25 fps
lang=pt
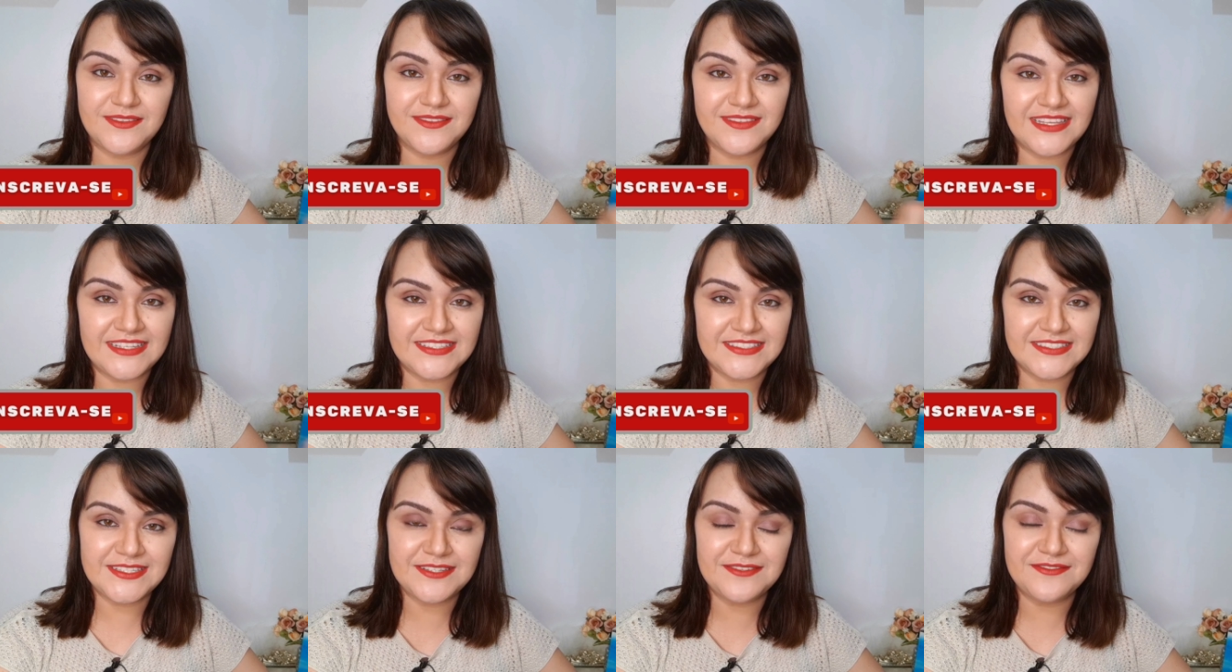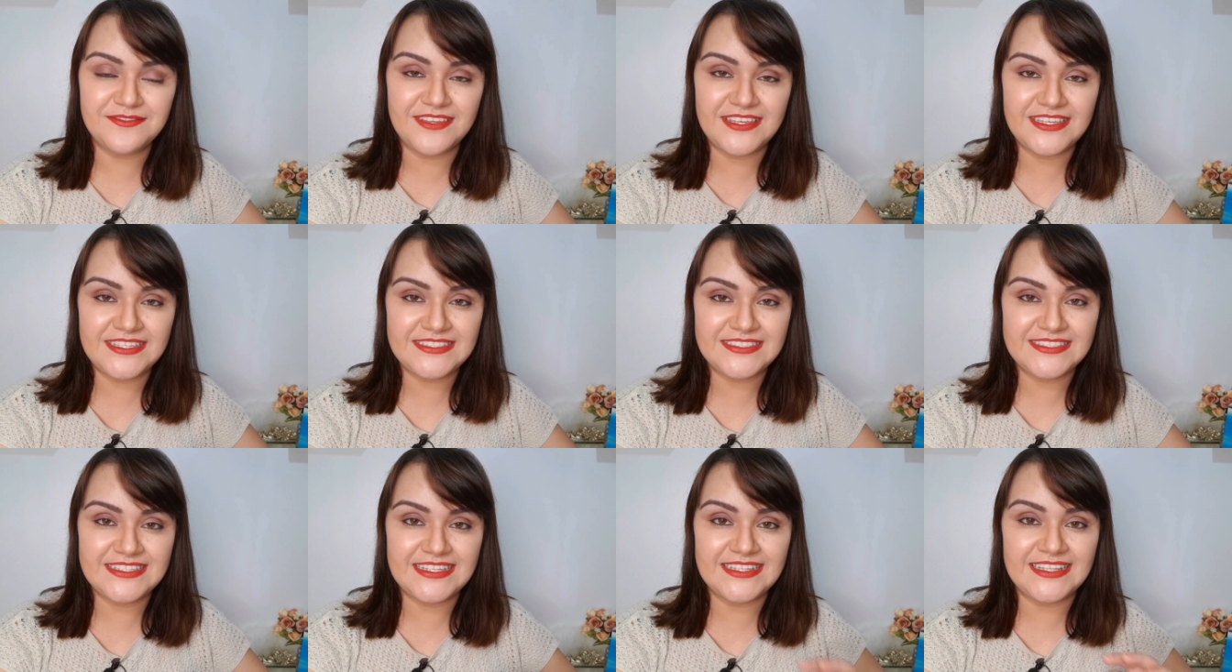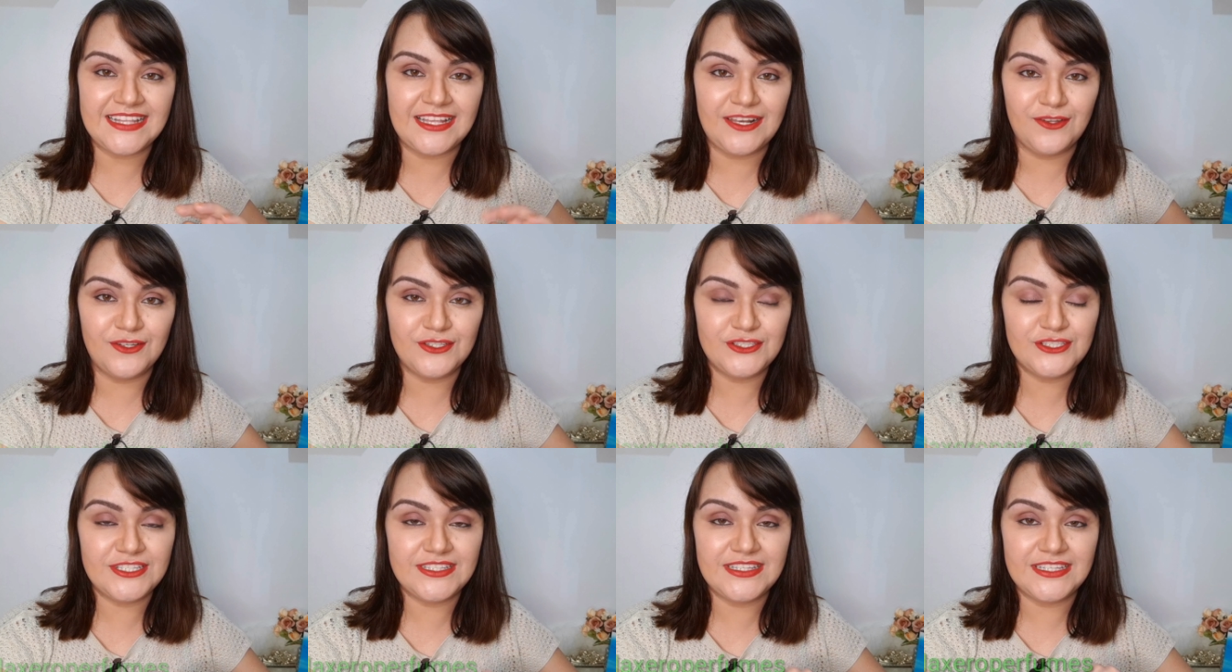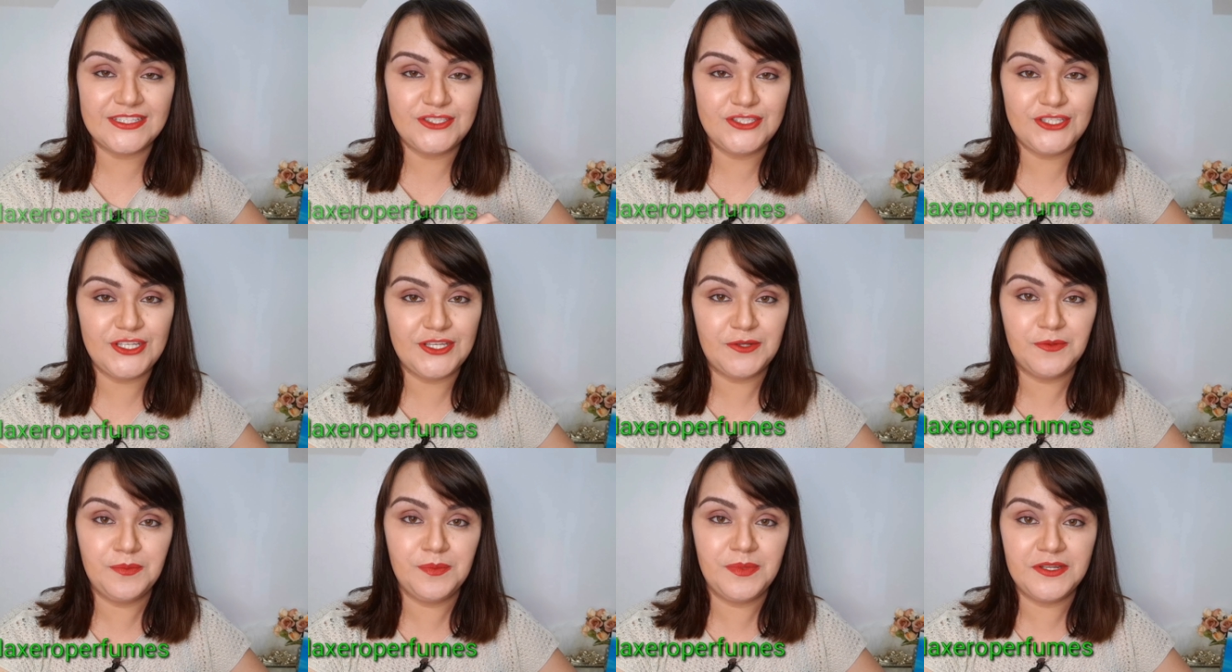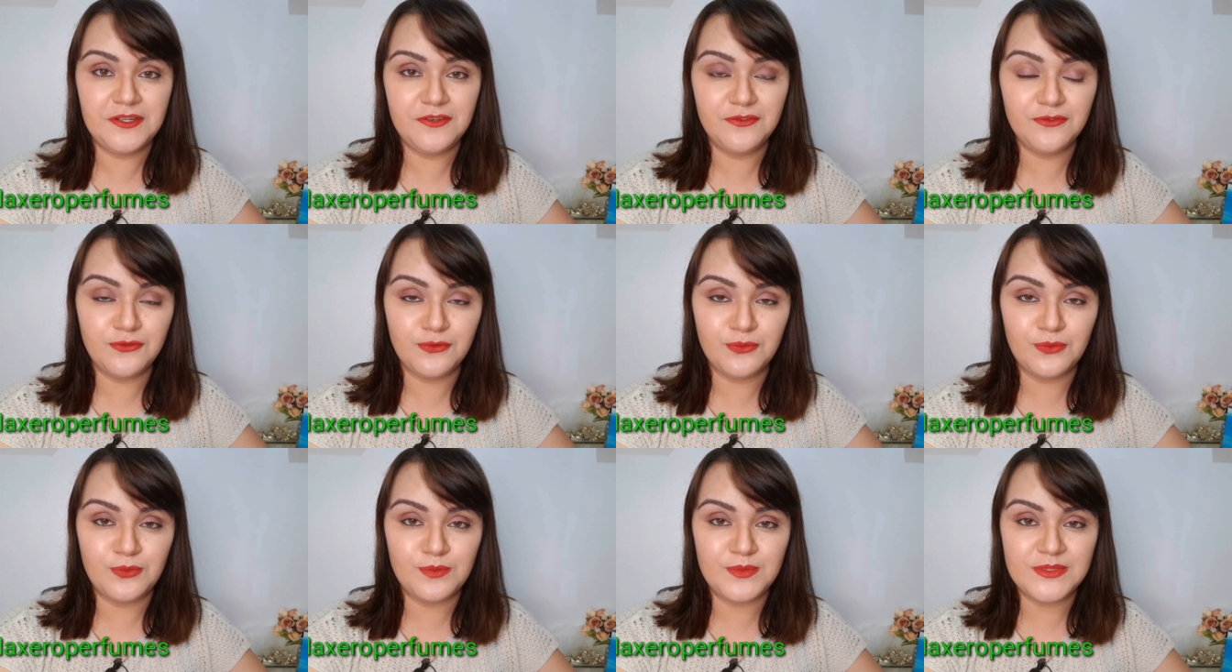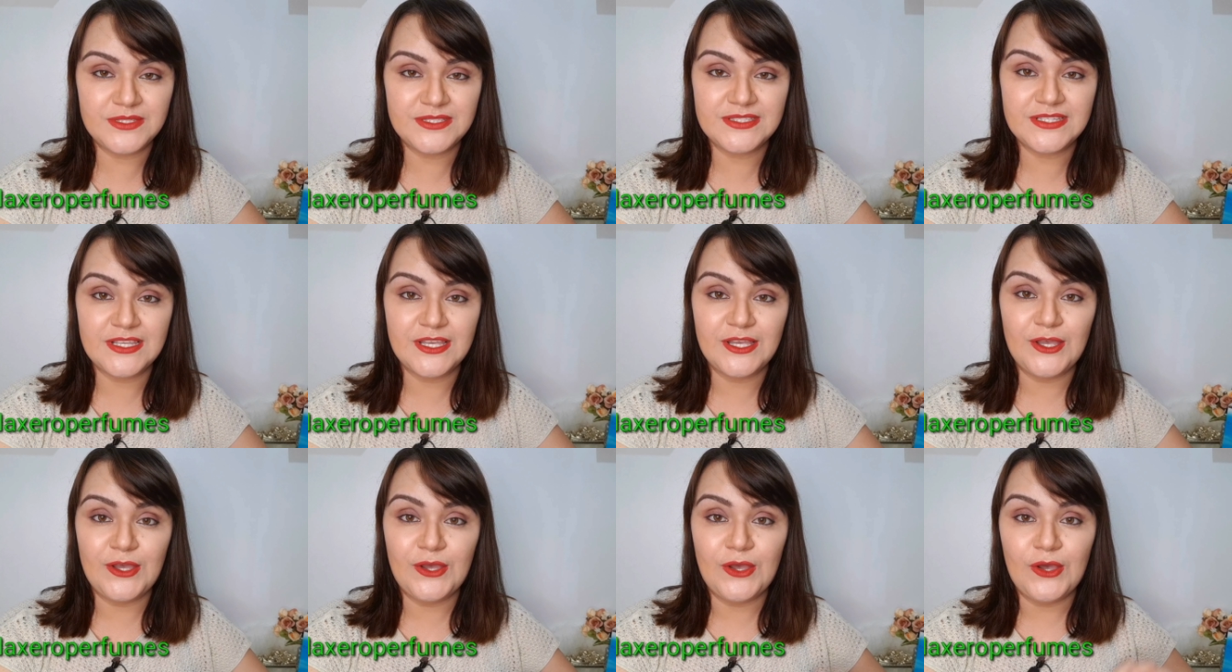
dessa vez é da loja da Cheiro Perfumes.